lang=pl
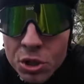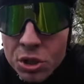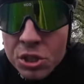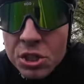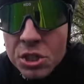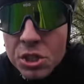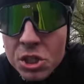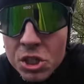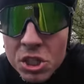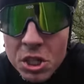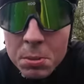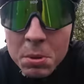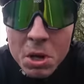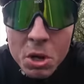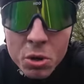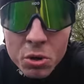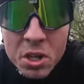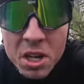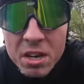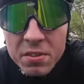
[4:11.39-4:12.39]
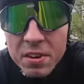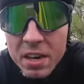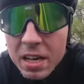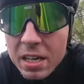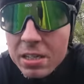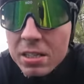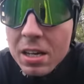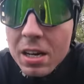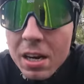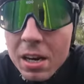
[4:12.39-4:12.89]
teoretycznie dzisiaj miało nie
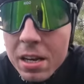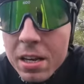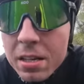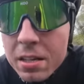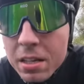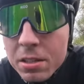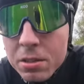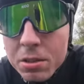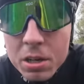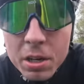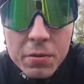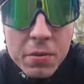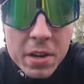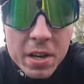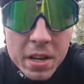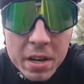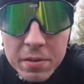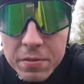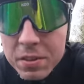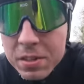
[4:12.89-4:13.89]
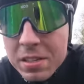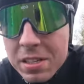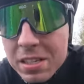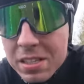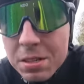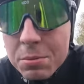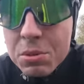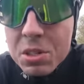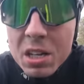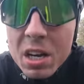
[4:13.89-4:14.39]
wiać, ale jednak trochę wieje, więc
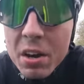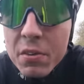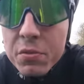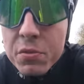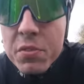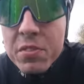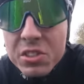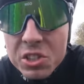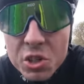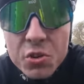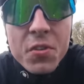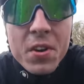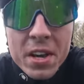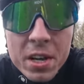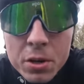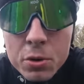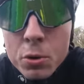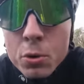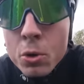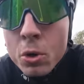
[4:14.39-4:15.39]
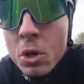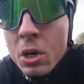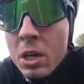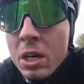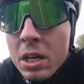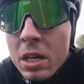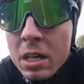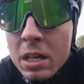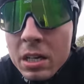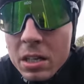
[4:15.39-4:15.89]
jestem ciekaw dźwięku
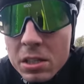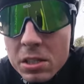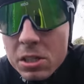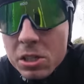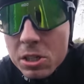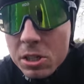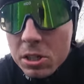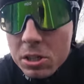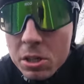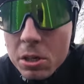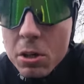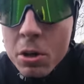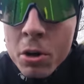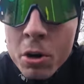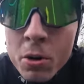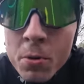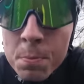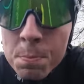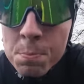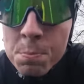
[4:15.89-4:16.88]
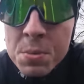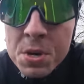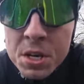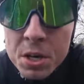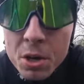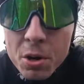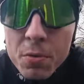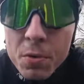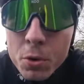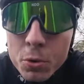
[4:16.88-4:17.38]
z dzisiejszego
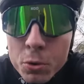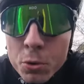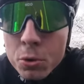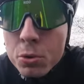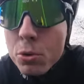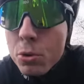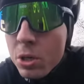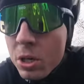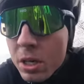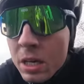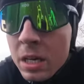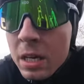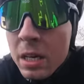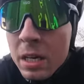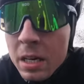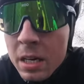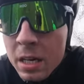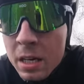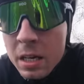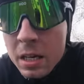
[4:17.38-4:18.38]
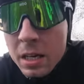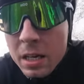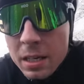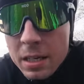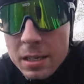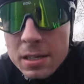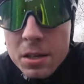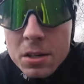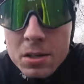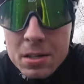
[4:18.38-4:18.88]
mikrofonu, który
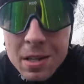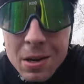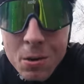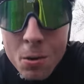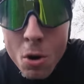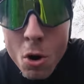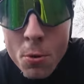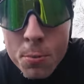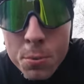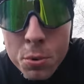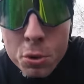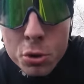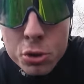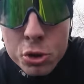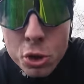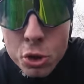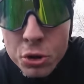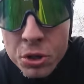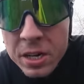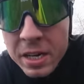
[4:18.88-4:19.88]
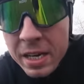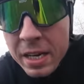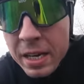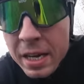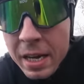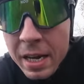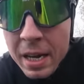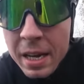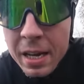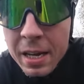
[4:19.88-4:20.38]
e, został obłożony
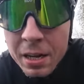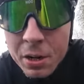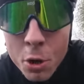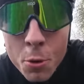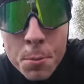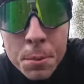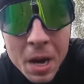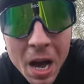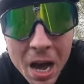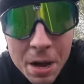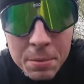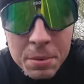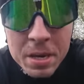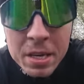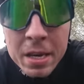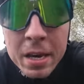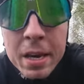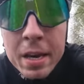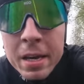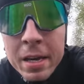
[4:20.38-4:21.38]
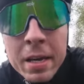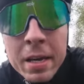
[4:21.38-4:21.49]
gąbkami